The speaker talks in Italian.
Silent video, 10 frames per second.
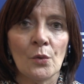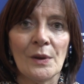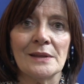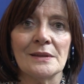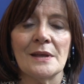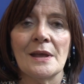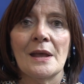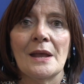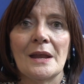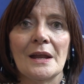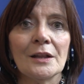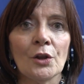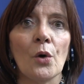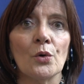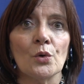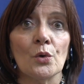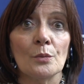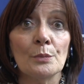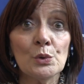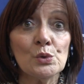Quindi il
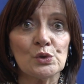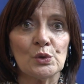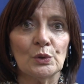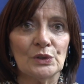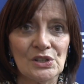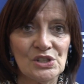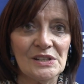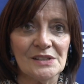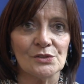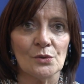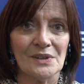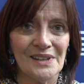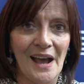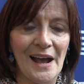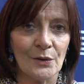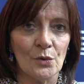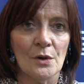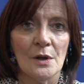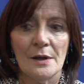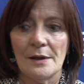tono brusco, deciso, chiaro,
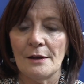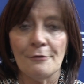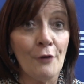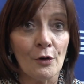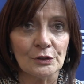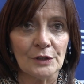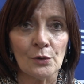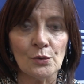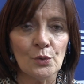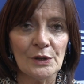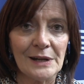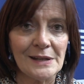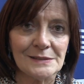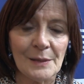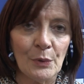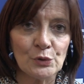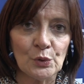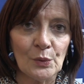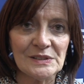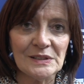eh, forte con cui Renzi ha
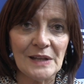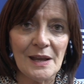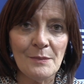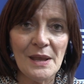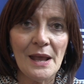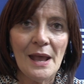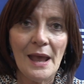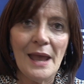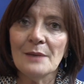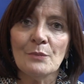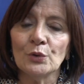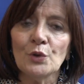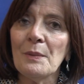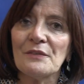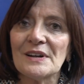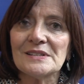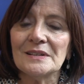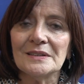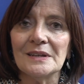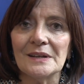posto questi temi è il modo per far
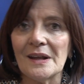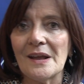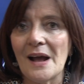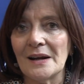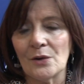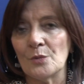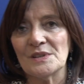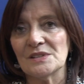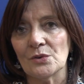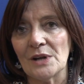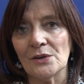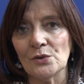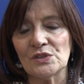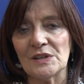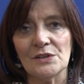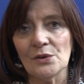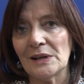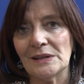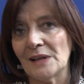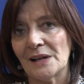sentire alla Commissione e al Consiglio
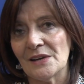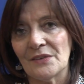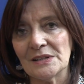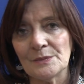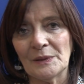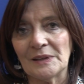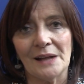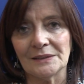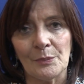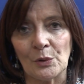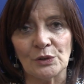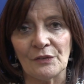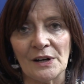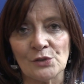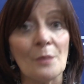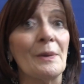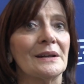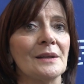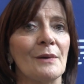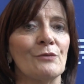che l'Italia va rispettata, è pronta a fare la sua
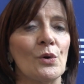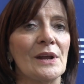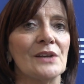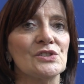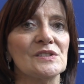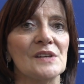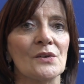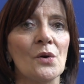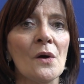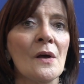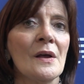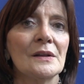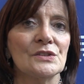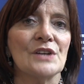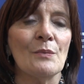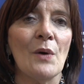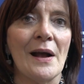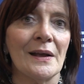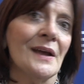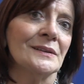parte, ma vuole che ci siano diciamo,
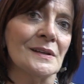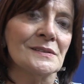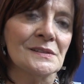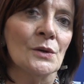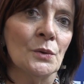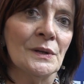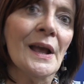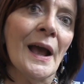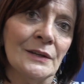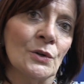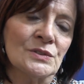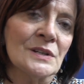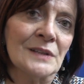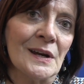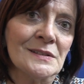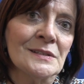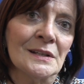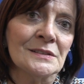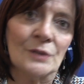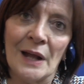anche attenzioni ai nostri interessi
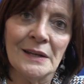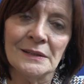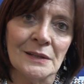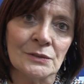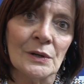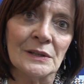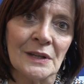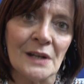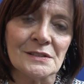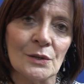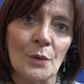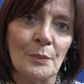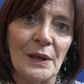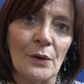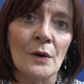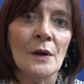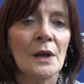nazionali dentro l'interesse europeo.